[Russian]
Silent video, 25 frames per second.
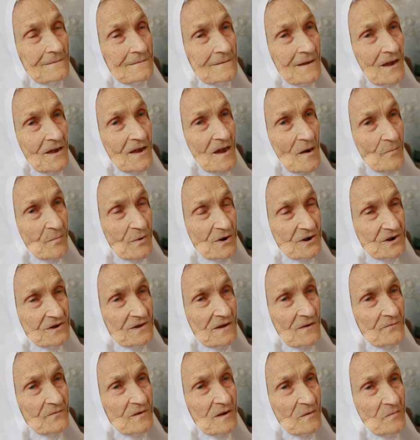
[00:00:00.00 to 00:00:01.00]
Я
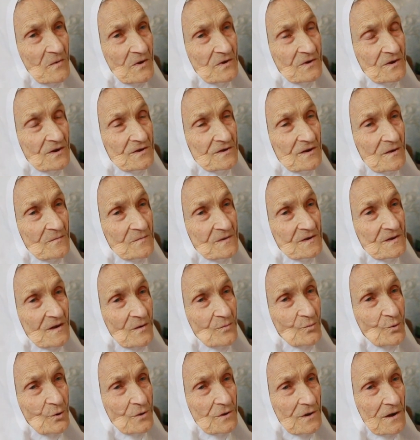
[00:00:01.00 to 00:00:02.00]
пошла в комитет
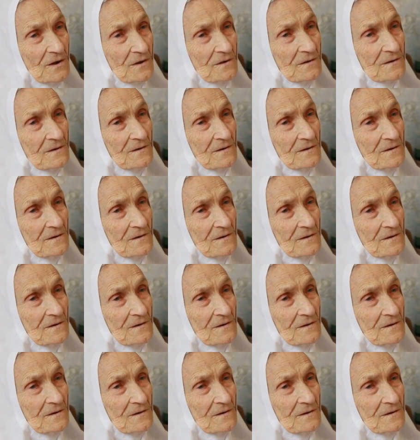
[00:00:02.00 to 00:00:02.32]
комсомола